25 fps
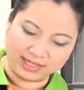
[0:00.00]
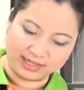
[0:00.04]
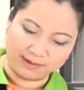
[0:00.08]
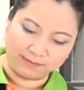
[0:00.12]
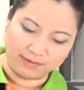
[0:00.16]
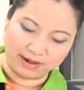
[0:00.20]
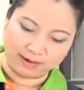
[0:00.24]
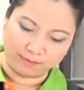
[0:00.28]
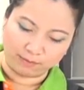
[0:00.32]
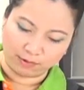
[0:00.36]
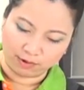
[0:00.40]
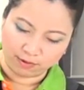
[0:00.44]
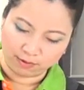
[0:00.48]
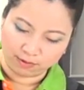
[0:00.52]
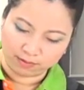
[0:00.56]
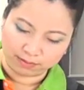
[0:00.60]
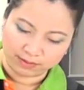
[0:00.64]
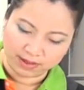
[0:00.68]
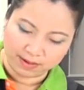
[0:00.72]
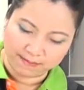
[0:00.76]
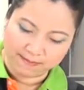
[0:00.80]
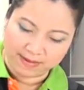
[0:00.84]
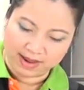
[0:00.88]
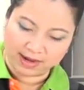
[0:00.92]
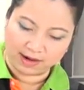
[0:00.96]
คั้นสำเร็จรูป
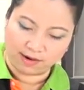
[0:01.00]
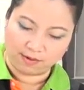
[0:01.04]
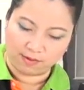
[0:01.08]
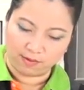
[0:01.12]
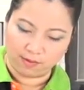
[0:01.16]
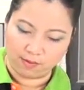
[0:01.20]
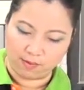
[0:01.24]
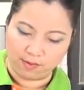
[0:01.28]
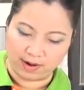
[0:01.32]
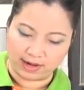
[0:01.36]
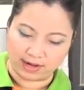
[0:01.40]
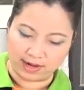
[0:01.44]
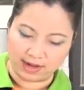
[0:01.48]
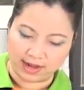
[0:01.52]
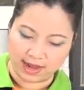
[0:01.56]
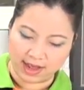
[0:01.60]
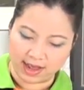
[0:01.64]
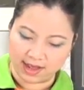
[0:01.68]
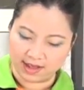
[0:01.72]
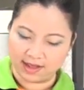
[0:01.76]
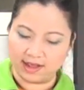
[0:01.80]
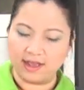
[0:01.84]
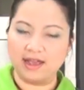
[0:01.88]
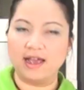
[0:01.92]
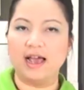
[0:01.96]
ที่เป็นขวดนะ
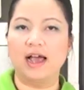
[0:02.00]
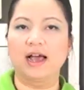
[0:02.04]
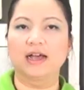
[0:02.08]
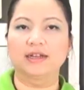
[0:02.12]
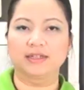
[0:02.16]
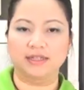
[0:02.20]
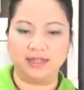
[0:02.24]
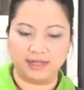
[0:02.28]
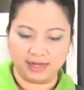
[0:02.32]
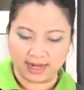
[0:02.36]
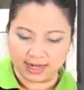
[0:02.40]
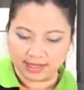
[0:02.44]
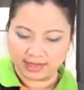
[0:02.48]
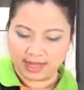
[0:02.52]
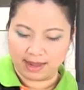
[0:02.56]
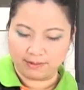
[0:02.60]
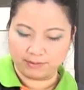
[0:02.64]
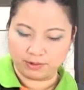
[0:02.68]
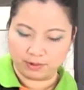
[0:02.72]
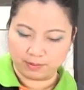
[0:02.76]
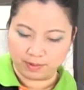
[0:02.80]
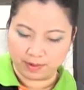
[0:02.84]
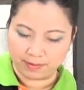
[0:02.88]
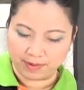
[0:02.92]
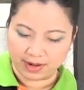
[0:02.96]
คะซื้อได้ตา
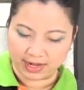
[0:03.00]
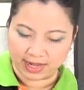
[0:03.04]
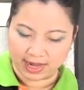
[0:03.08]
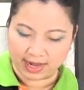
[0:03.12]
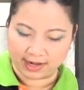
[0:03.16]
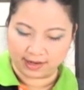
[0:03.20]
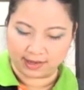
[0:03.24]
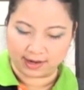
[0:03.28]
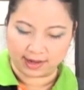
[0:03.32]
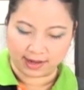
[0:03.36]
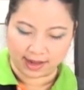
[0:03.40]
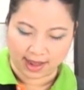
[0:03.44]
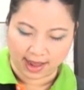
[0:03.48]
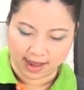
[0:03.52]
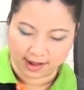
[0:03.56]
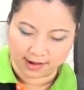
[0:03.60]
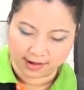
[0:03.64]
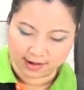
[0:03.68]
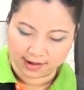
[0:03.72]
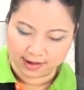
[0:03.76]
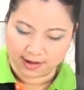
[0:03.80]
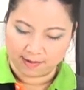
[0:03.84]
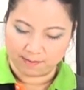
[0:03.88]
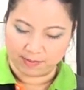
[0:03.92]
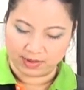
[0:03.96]
มซูเปอร์มาร์เก็ตนะคะ
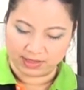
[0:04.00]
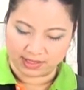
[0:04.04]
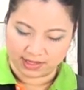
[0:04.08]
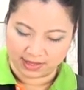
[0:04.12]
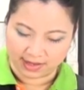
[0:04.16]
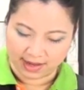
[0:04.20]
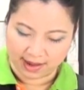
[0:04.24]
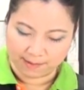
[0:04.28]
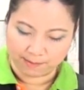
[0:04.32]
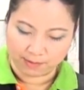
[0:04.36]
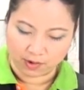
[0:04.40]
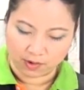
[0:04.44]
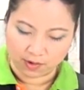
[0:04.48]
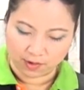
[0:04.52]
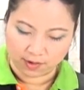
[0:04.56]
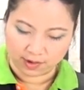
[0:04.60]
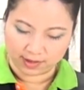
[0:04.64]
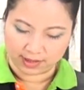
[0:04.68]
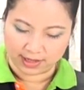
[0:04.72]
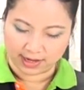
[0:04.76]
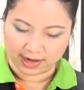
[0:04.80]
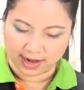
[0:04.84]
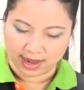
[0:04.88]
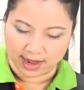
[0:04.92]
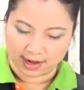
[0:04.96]
มันจะเข้ม
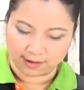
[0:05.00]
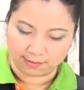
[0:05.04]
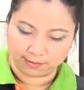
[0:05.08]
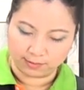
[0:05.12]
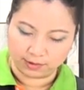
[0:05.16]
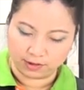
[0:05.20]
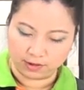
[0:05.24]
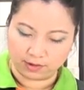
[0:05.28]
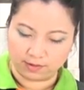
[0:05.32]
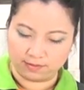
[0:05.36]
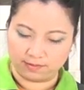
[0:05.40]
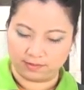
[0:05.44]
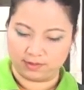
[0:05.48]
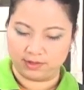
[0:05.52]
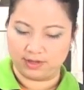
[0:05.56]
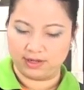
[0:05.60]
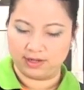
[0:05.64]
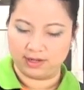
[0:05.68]
ข้นนะคะคุณผู้ชม